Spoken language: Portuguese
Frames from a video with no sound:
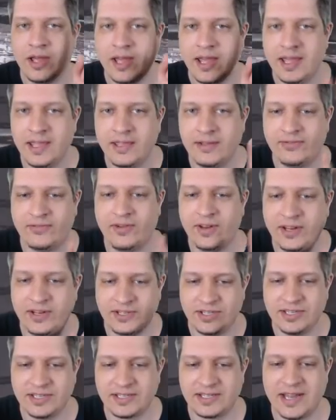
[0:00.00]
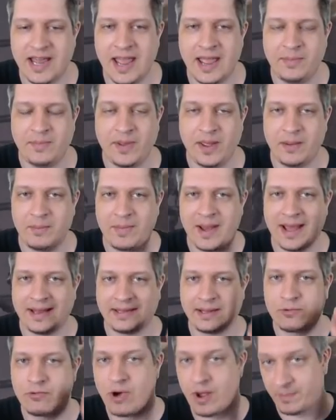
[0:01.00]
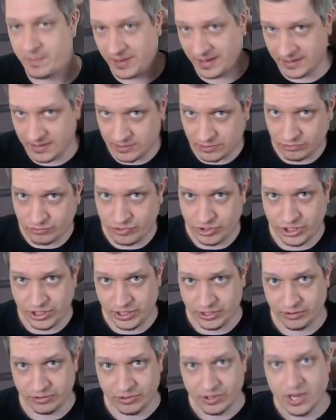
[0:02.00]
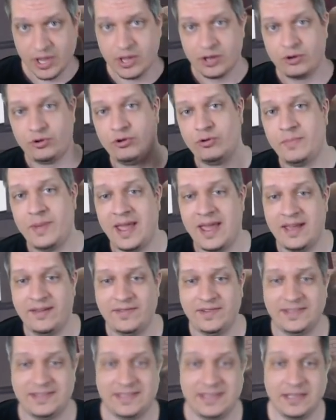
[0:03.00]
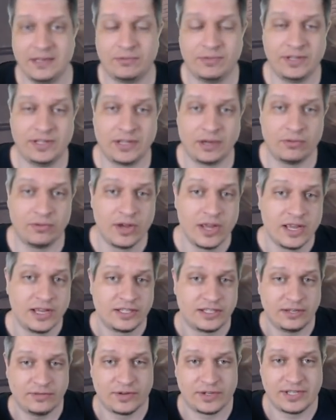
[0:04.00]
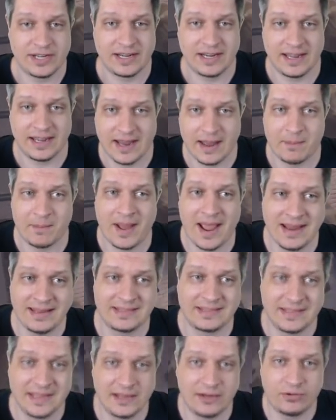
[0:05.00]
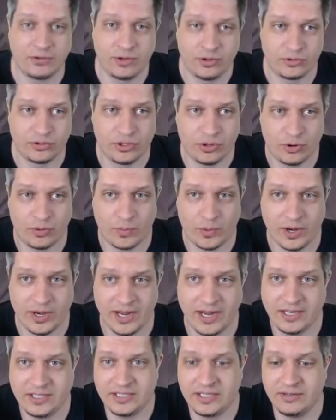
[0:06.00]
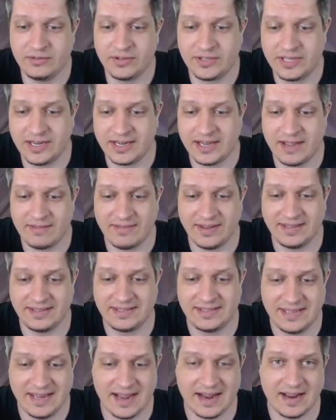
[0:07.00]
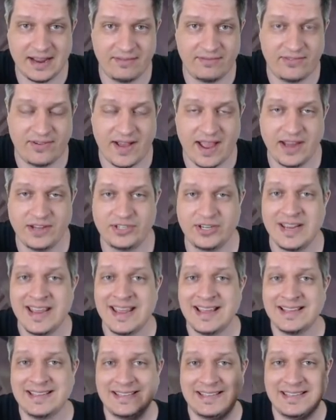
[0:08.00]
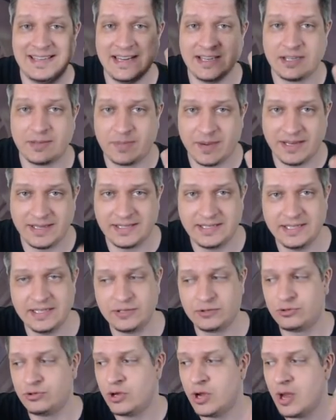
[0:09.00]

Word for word: rifle de sniper mata com apenas um tiro no BF5. Então, se você quer dar mais dano que o seu oponente, se você quer vencer a gunfight, seja preciso,